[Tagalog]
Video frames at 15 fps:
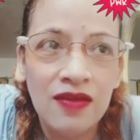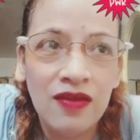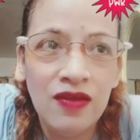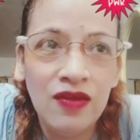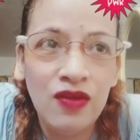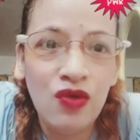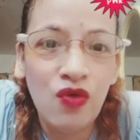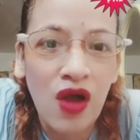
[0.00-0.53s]

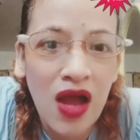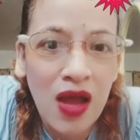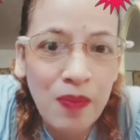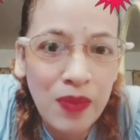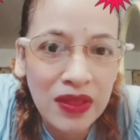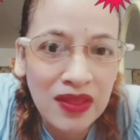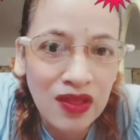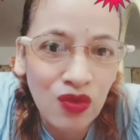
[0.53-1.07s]
Yung
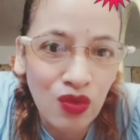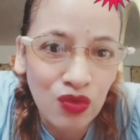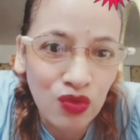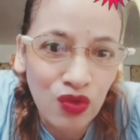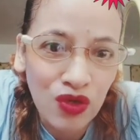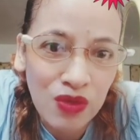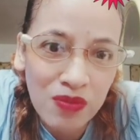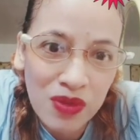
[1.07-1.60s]
apat na
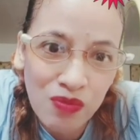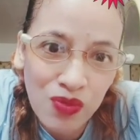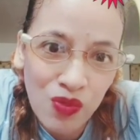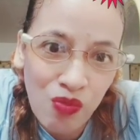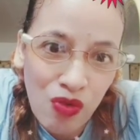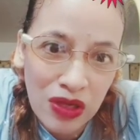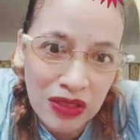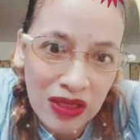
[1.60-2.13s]
doktor na
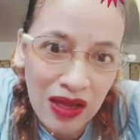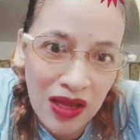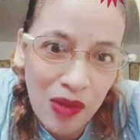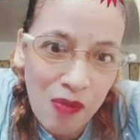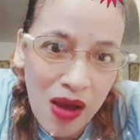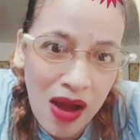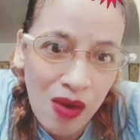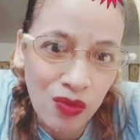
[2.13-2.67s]
magbubuhat ng
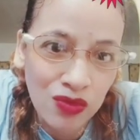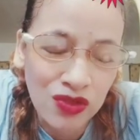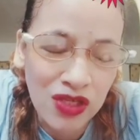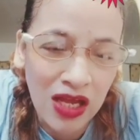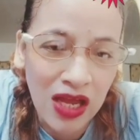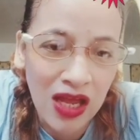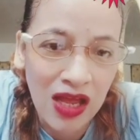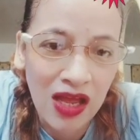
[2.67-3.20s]
kabaong
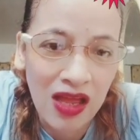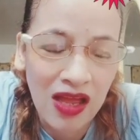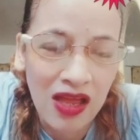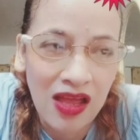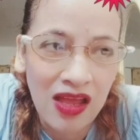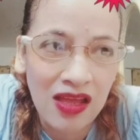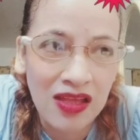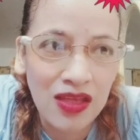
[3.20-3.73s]
niya,
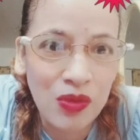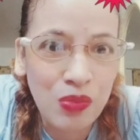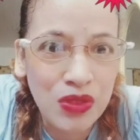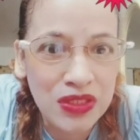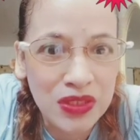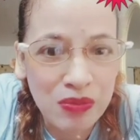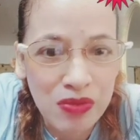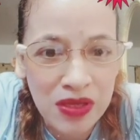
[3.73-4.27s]
ibig
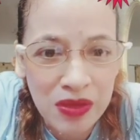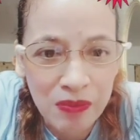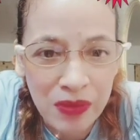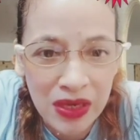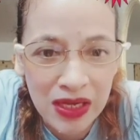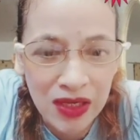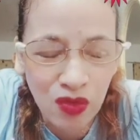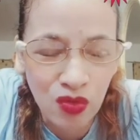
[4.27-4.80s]
sabihin
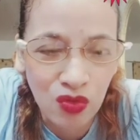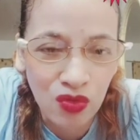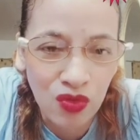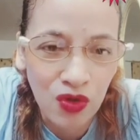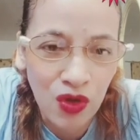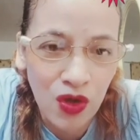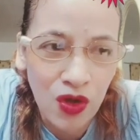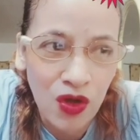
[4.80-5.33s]
pala nun,
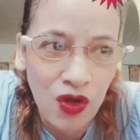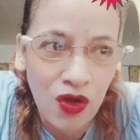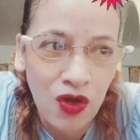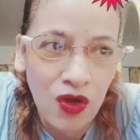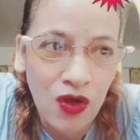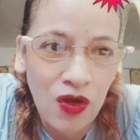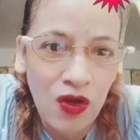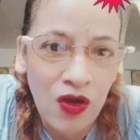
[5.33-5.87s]

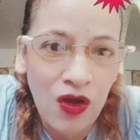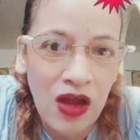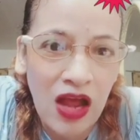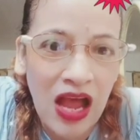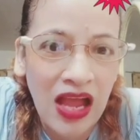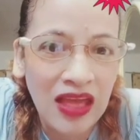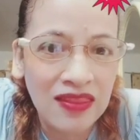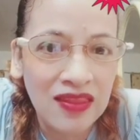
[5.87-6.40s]

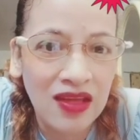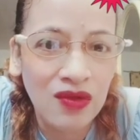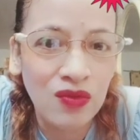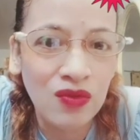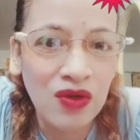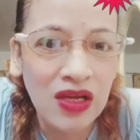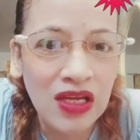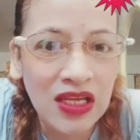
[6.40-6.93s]
kahit anong
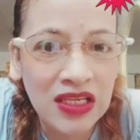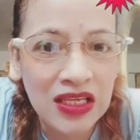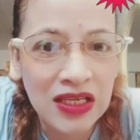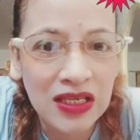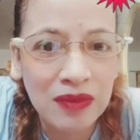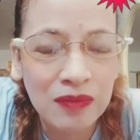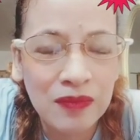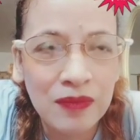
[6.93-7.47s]
galing ng
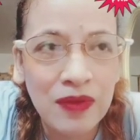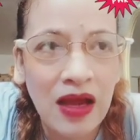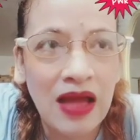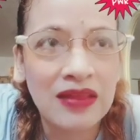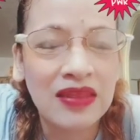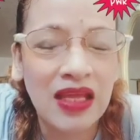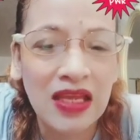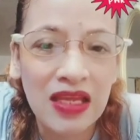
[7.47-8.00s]

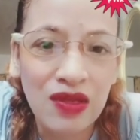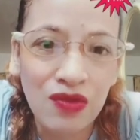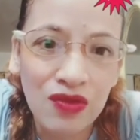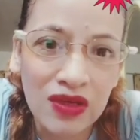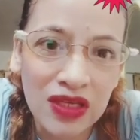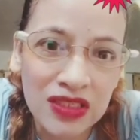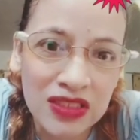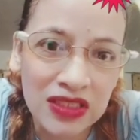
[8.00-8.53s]
at talino
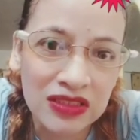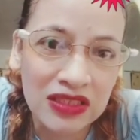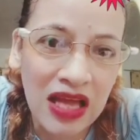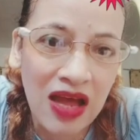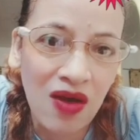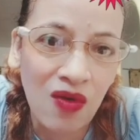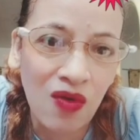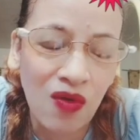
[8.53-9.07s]
ng isang
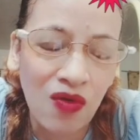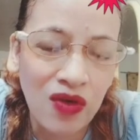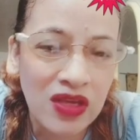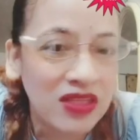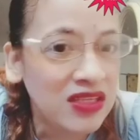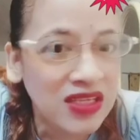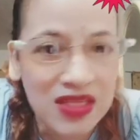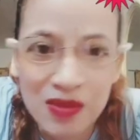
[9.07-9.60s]
tao,
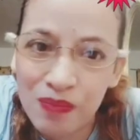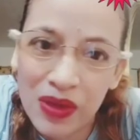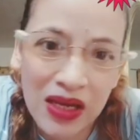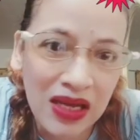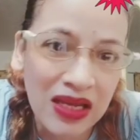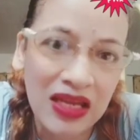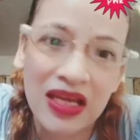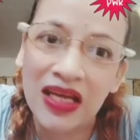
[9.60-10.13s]
hindi na
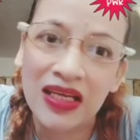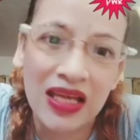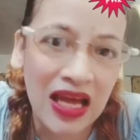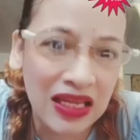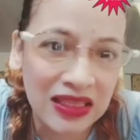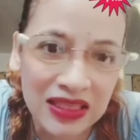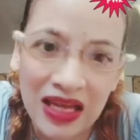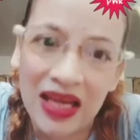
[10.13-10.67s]
napagaling ang
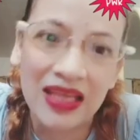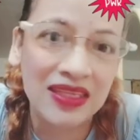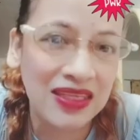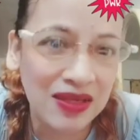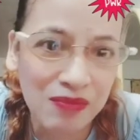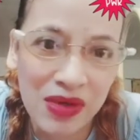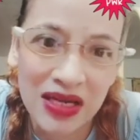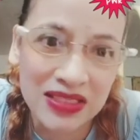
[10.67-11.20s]
lahat ng
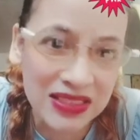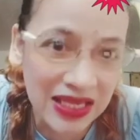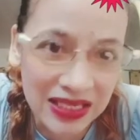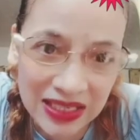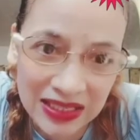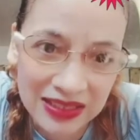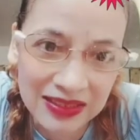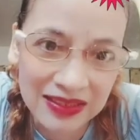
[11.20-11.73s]
kanyang mga
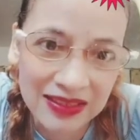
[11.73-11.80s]
sakit.